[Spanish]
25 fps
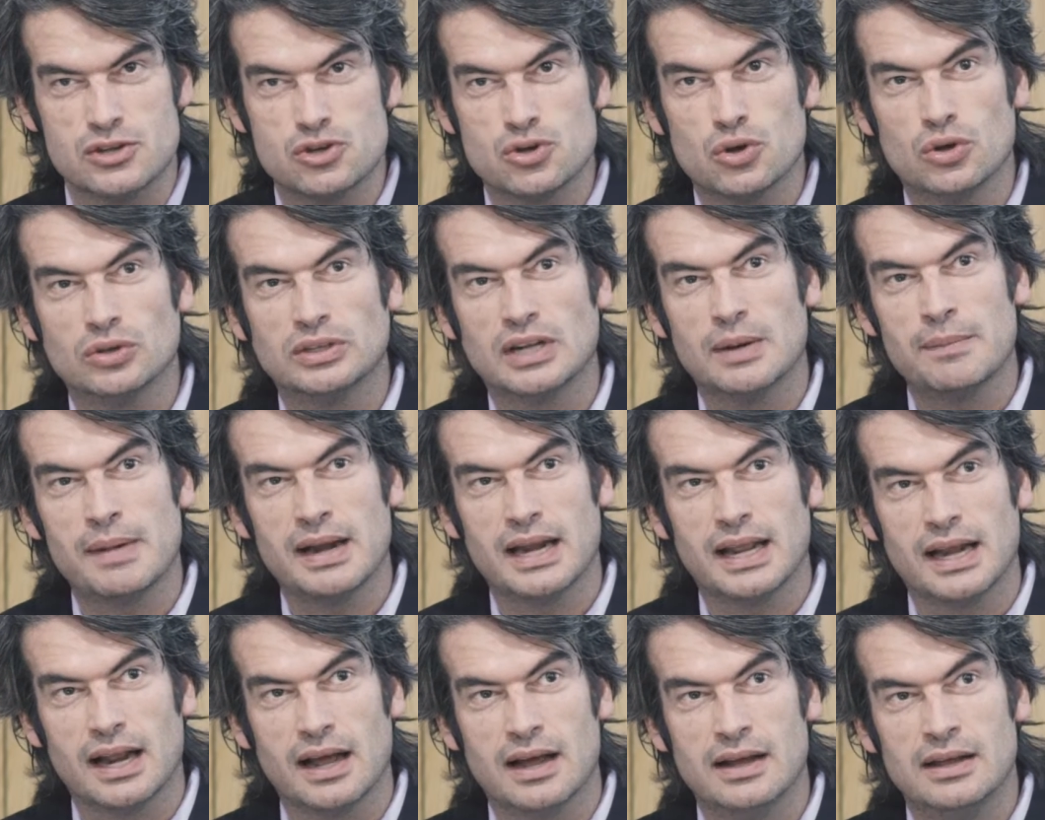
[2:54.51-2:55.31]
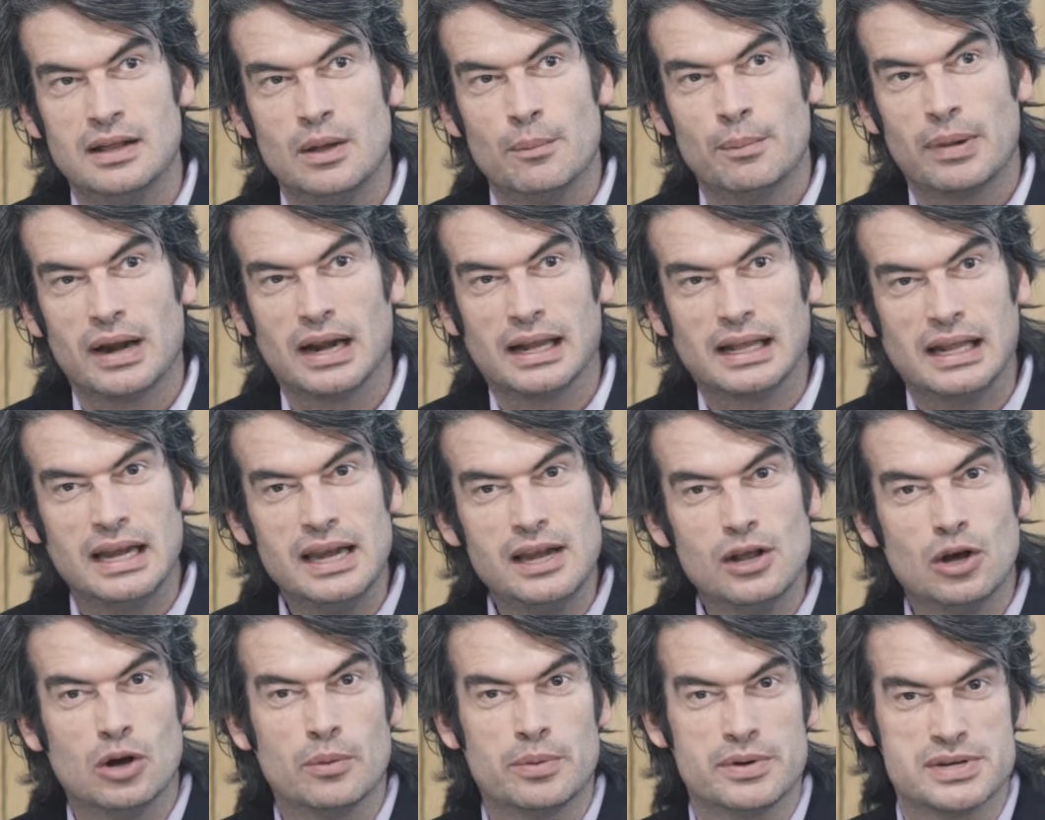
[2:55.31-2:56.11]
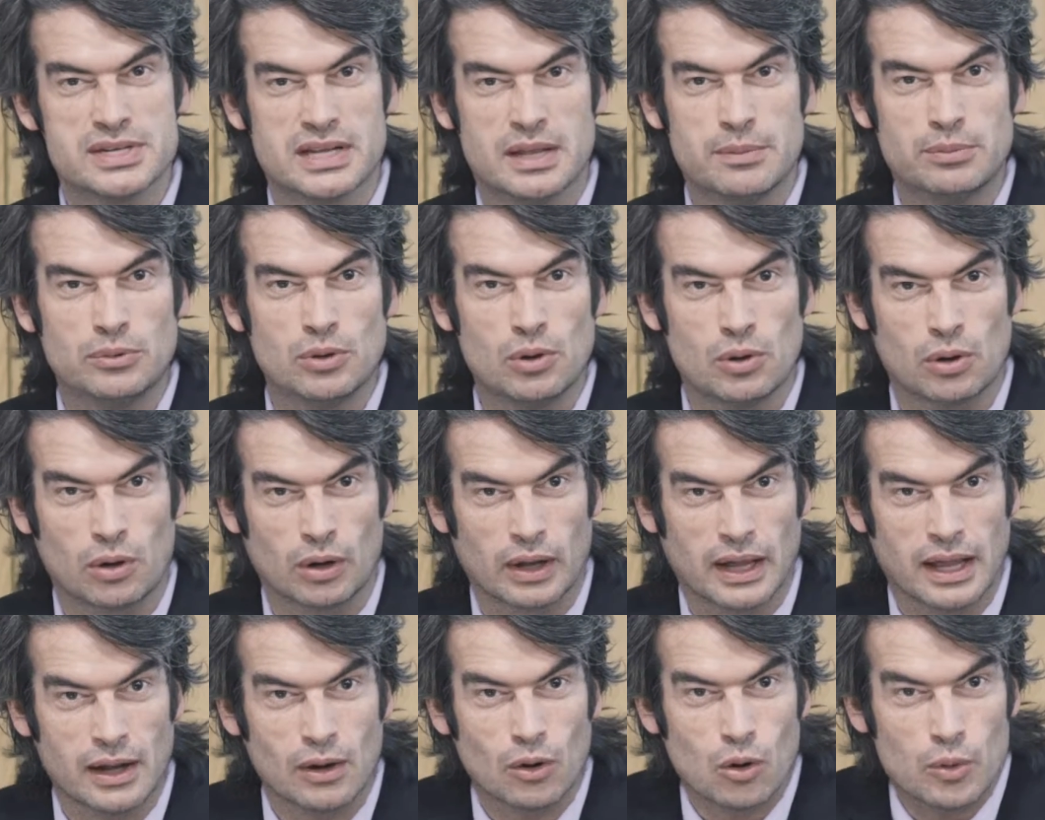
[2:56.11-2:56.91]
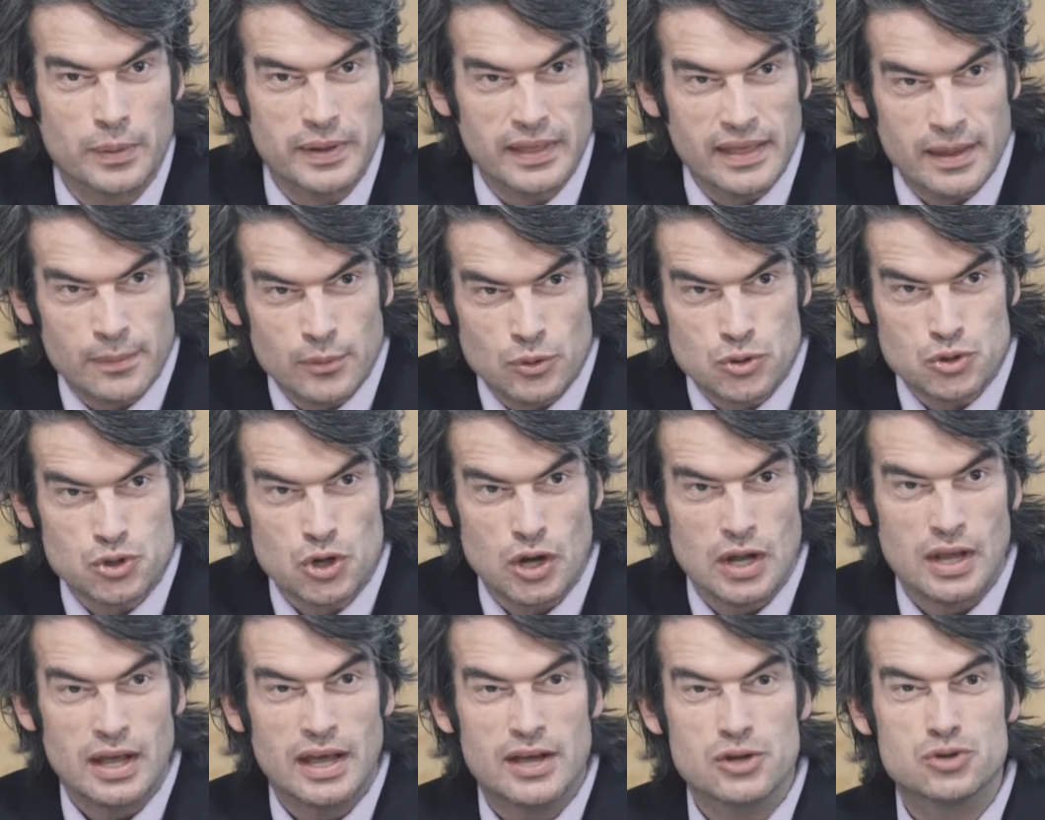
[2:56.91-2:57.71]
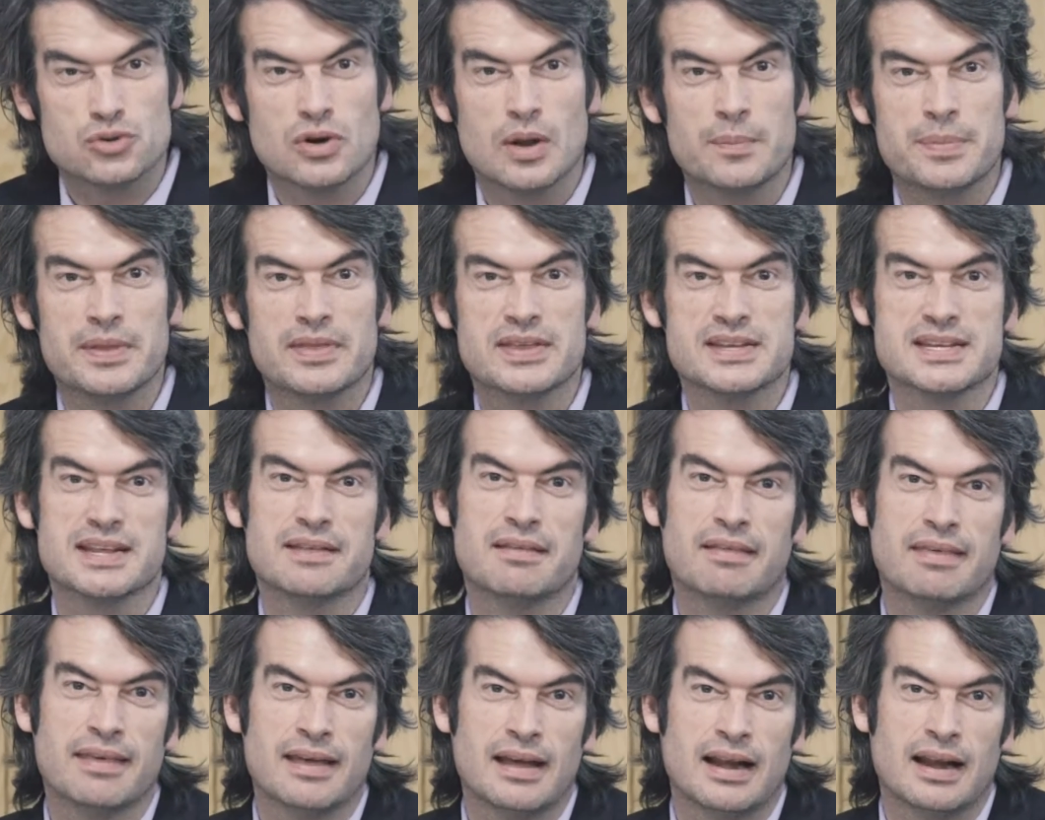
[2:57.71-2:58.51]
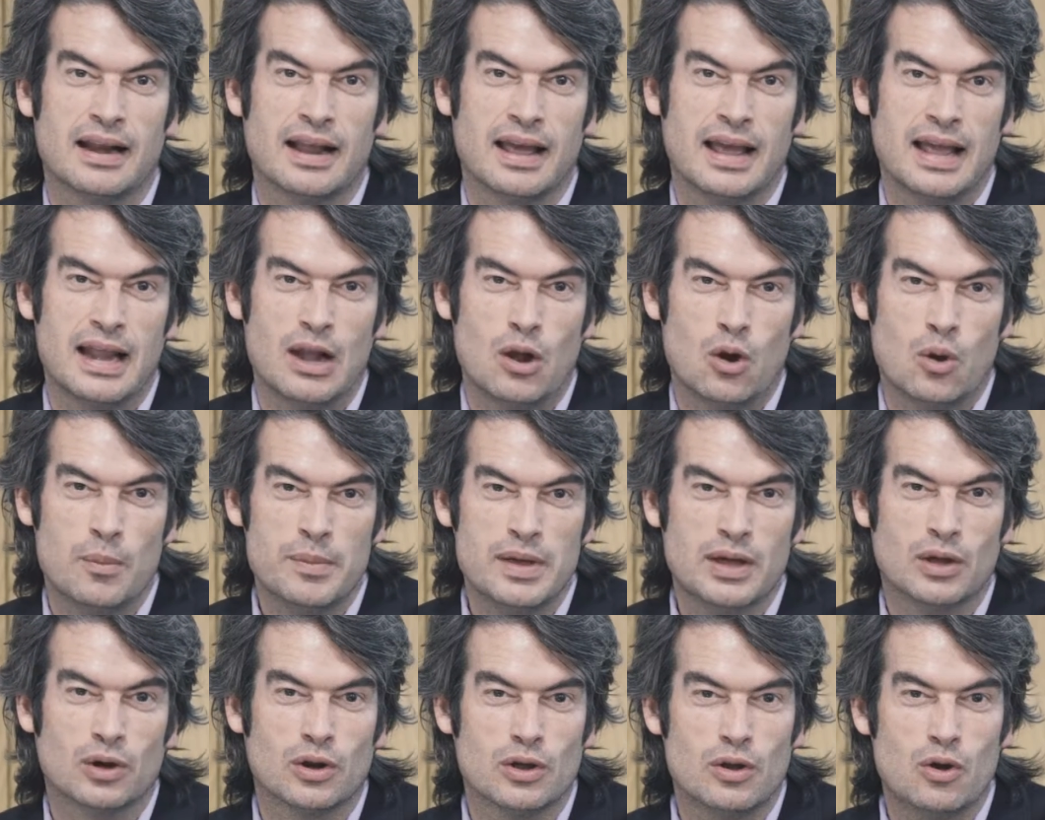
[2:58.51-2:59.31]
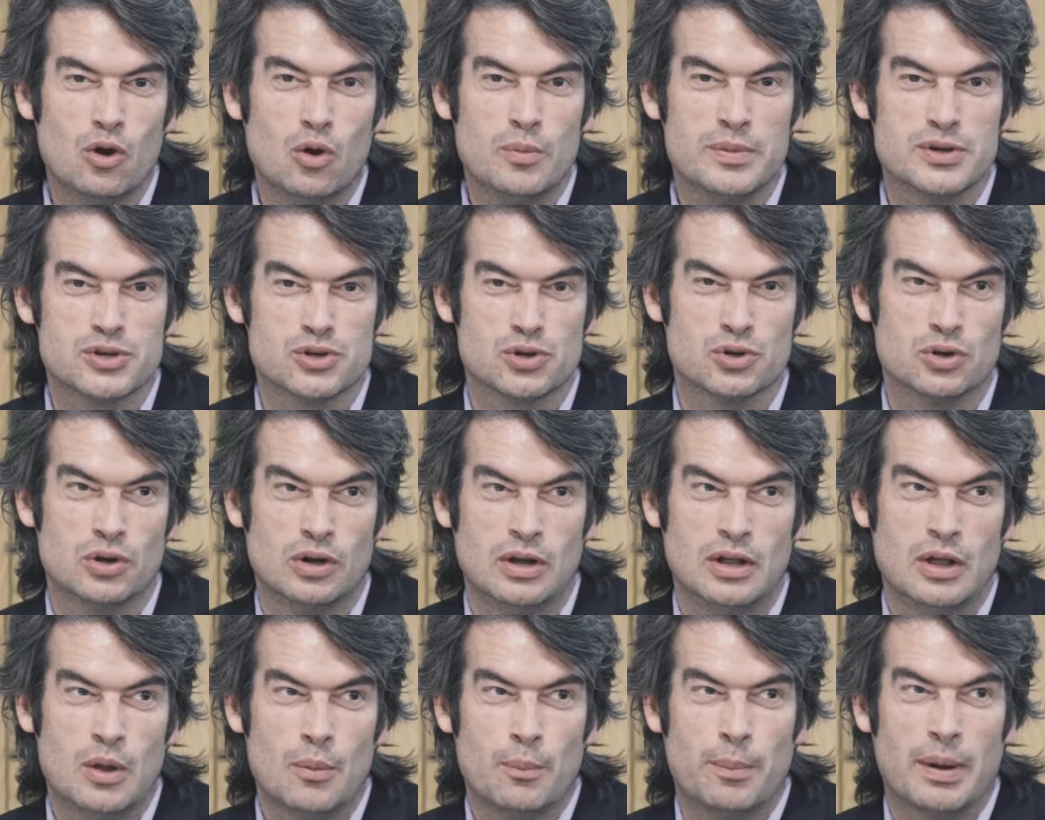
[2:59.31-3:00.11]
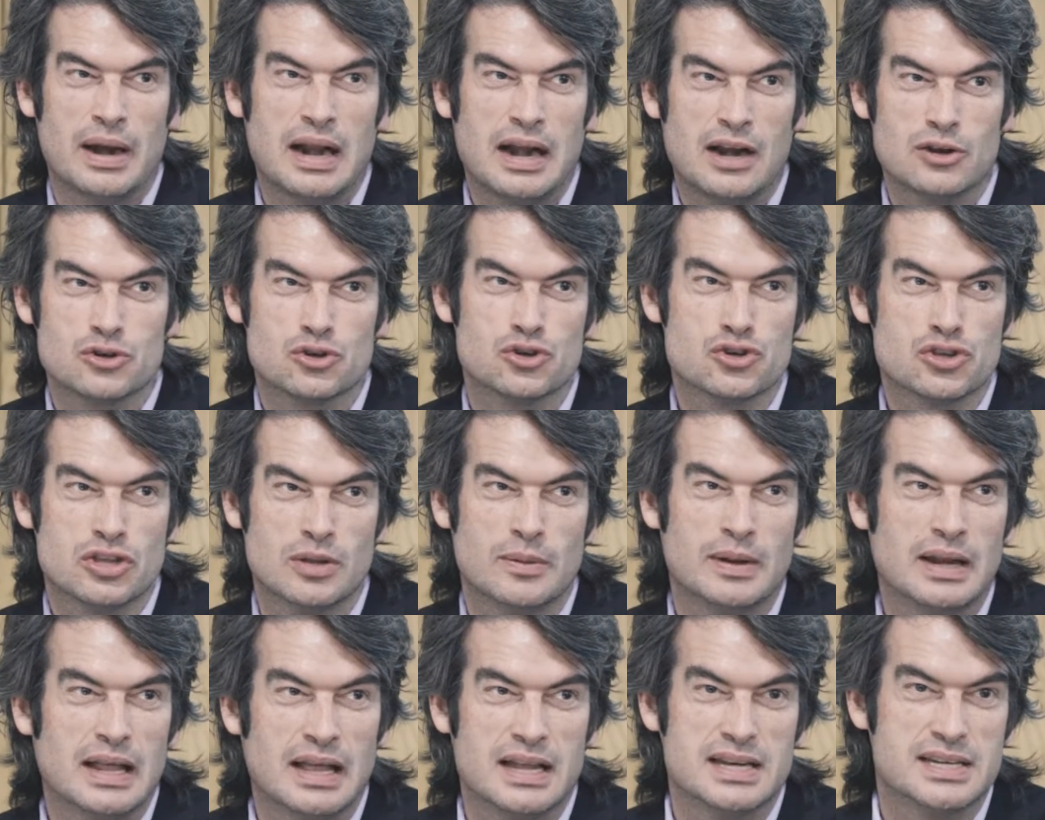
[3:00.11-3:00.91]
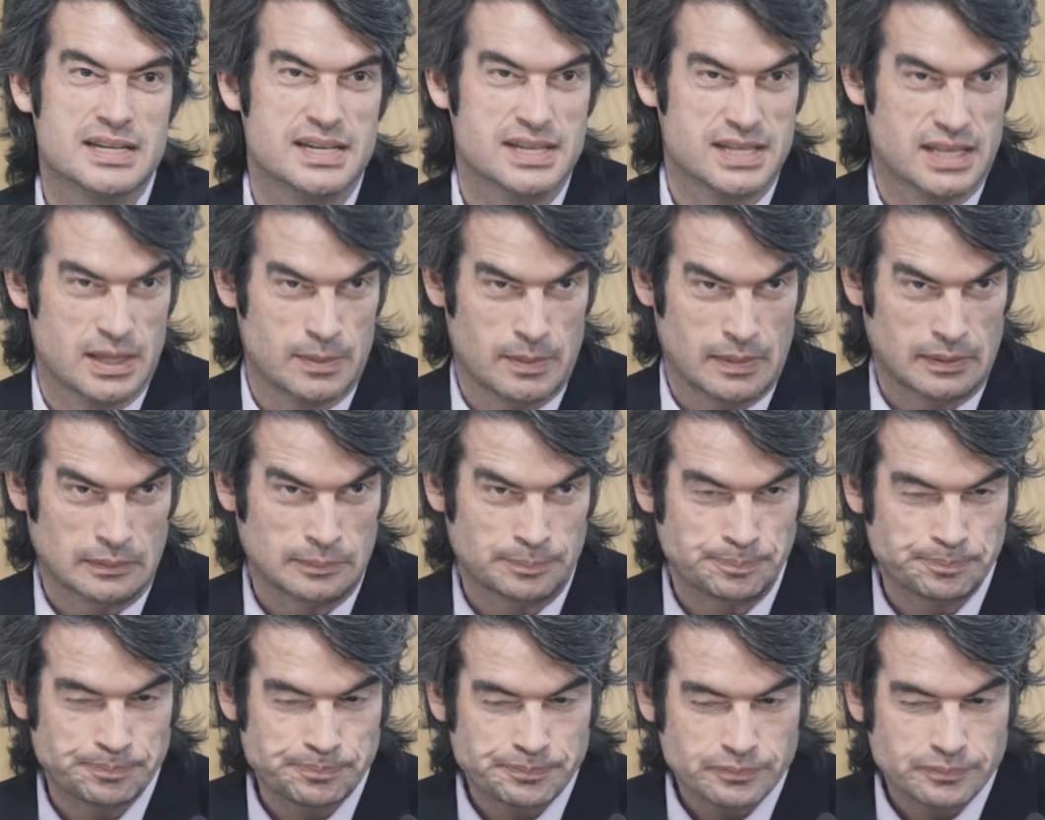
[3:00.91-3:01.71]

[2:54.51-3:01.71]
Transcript: Dicho de otra manera, para el clínico prescriptor, que no olvidemos es una pieza esencial en lo micro y en lo meso para la sostenibilidad del sistema.